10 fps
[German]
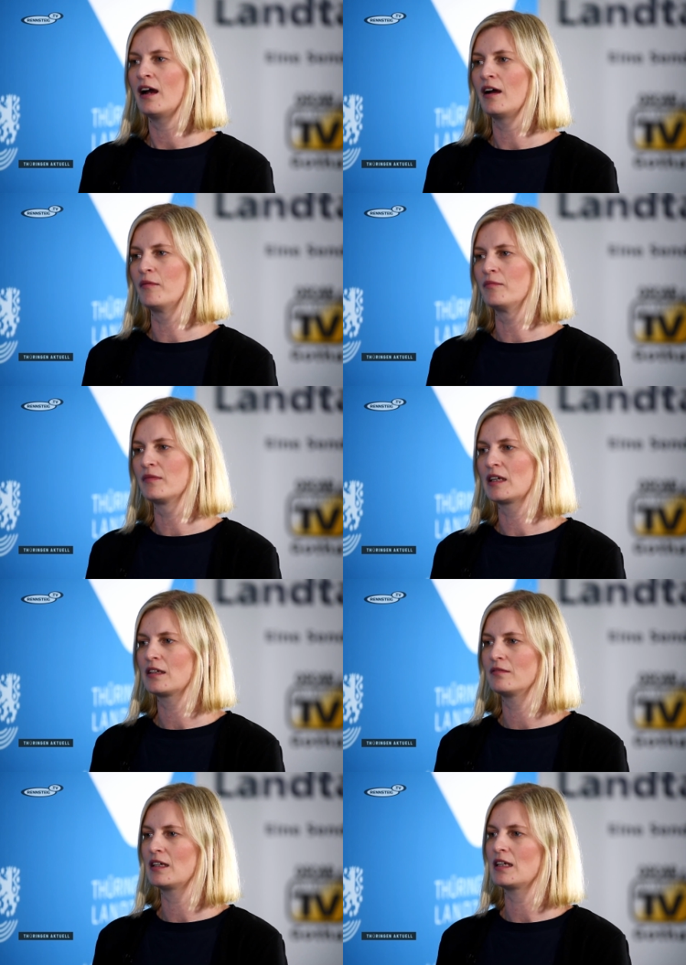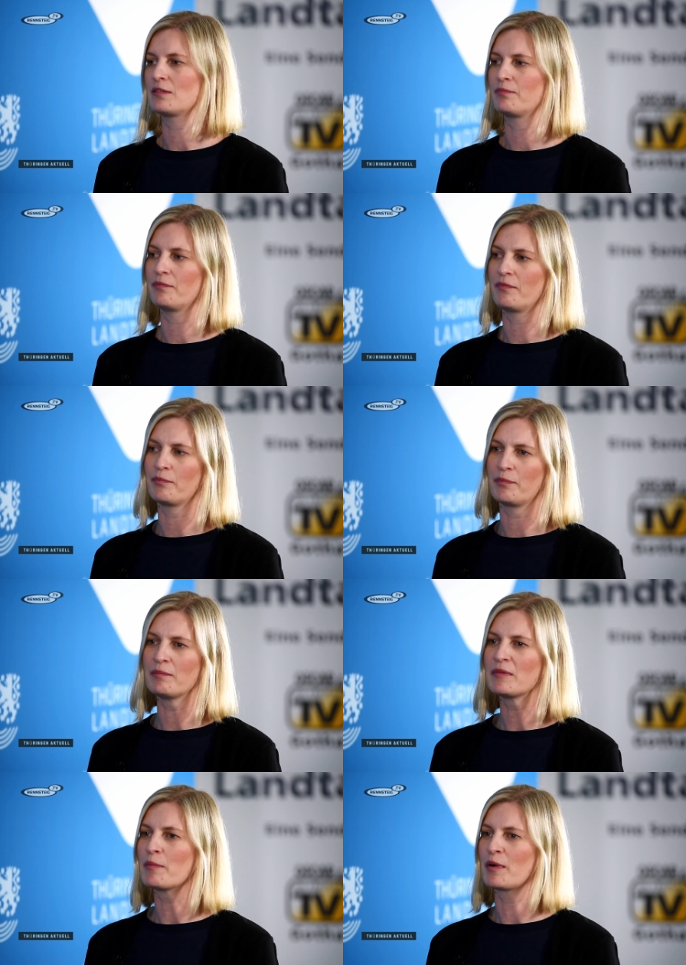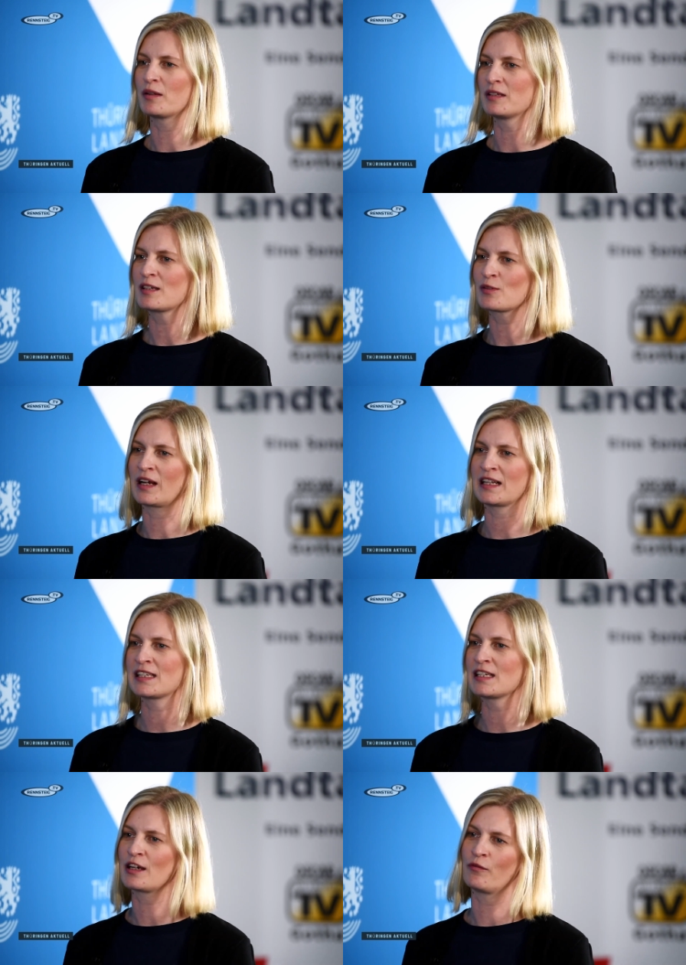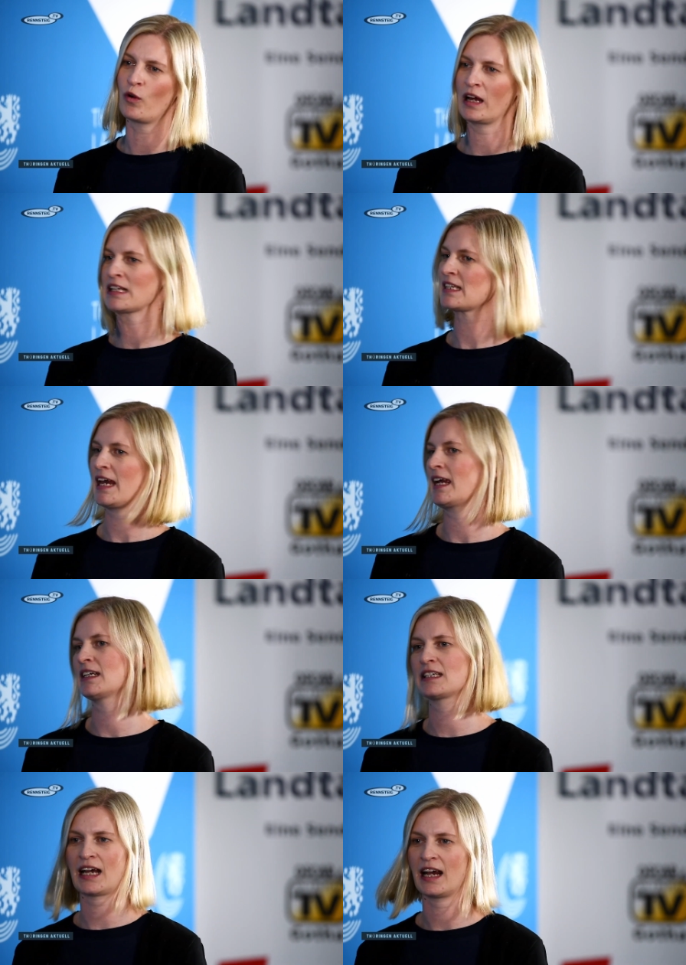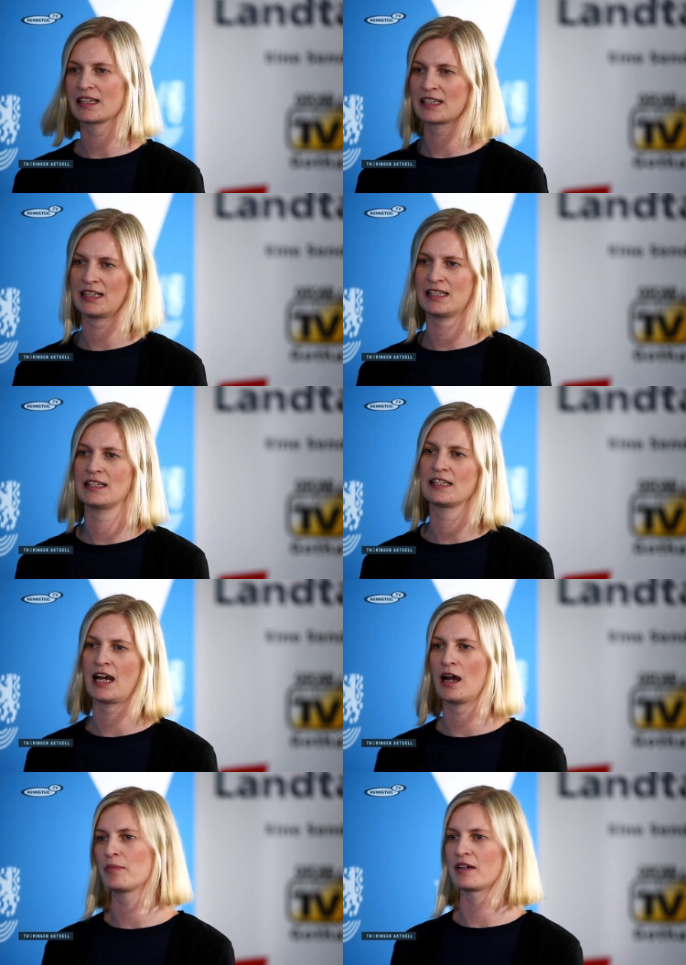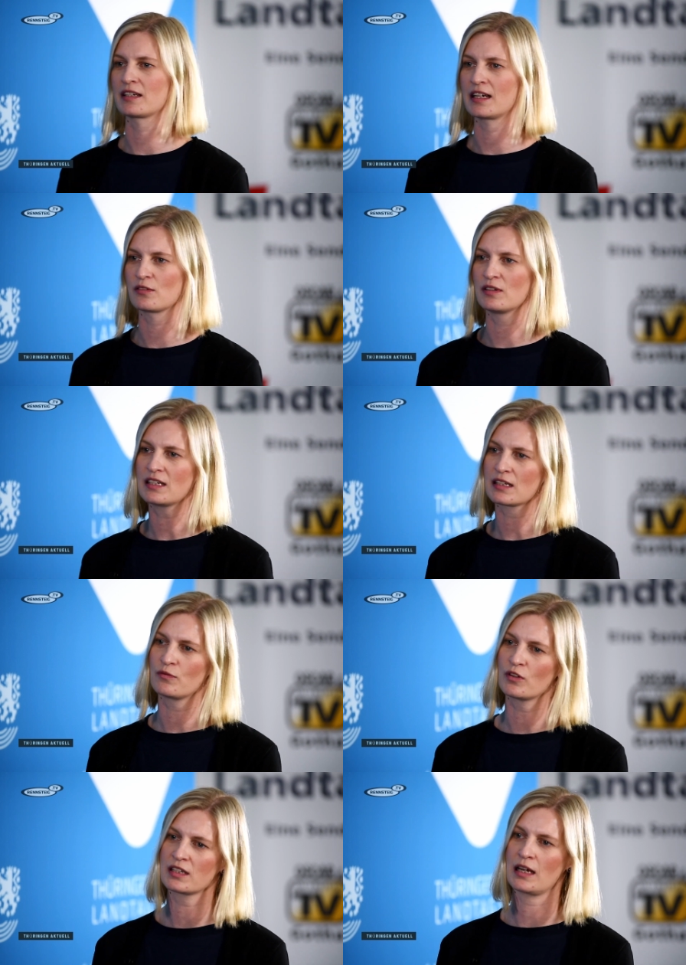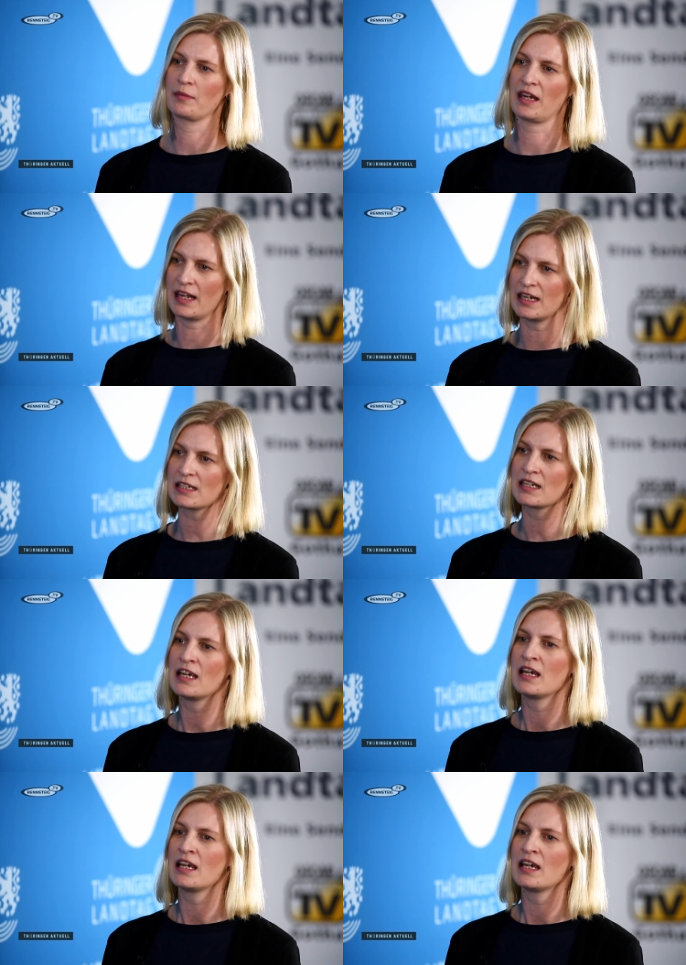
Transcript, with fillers: Ähm, ich bin mir immer nicht so ganz sicher, woran es eigentlich gerade tatsächlich hapert. Also liegt es wirklich am Geld?